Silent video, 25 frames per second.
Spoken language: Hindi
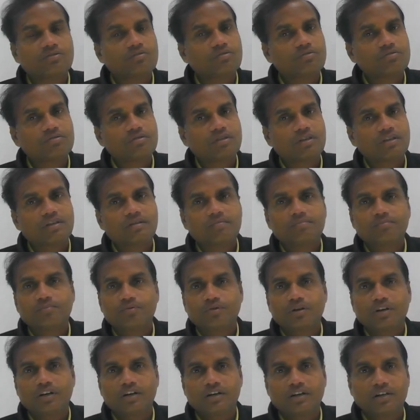दोनों से ही
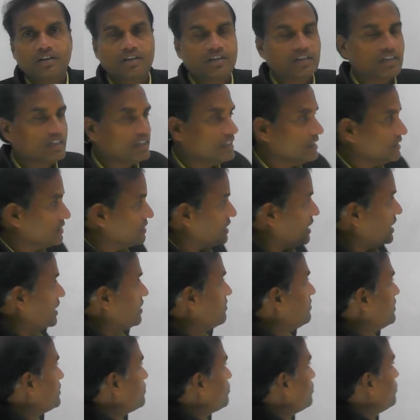इम्पोर्टेंट है
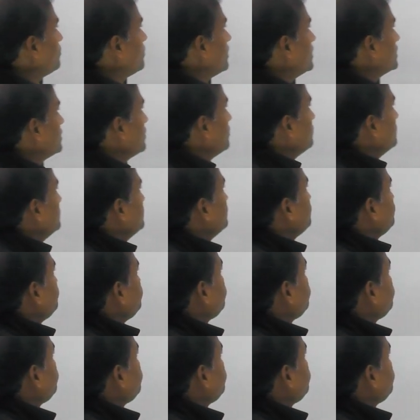चलिए मैं शुरू करता हूँ